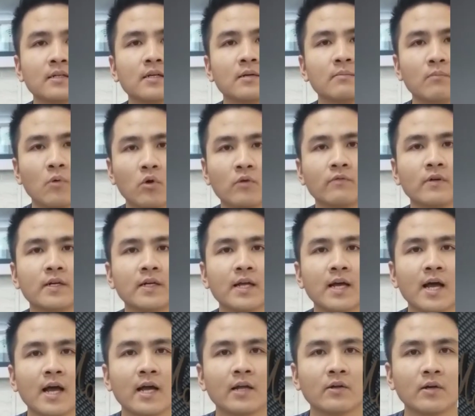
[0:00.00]
đời 1 và
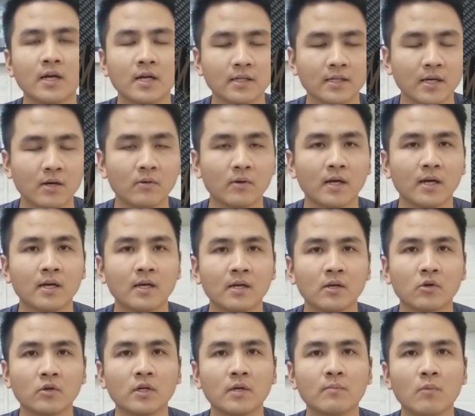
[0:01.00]
đời 2 nó khác nhau là
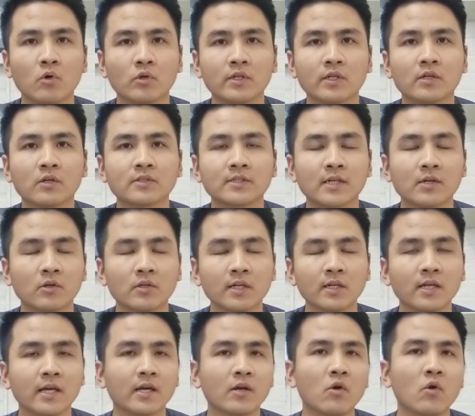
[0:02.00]
con đời 1 thì sẽ có
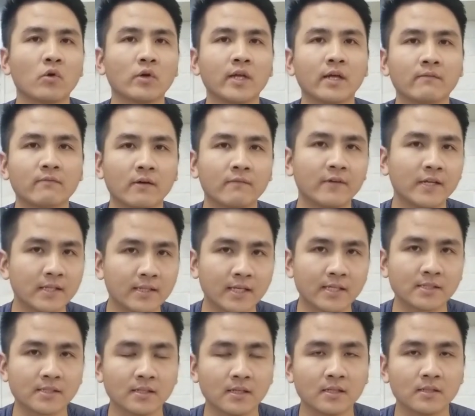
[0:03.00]
thiết kế cổ điển và
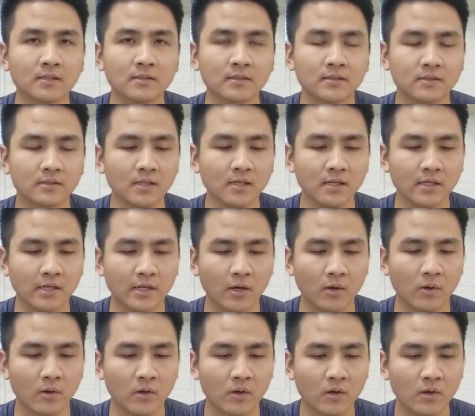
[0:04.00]
vintage hơn rất là
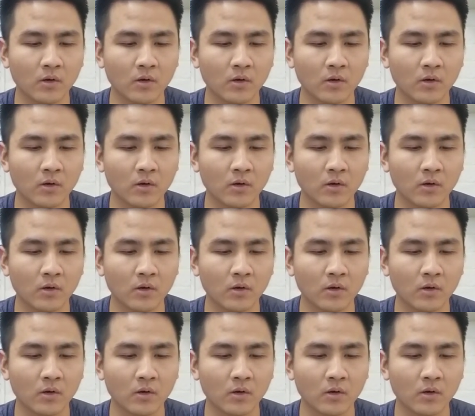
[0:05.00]
nhiều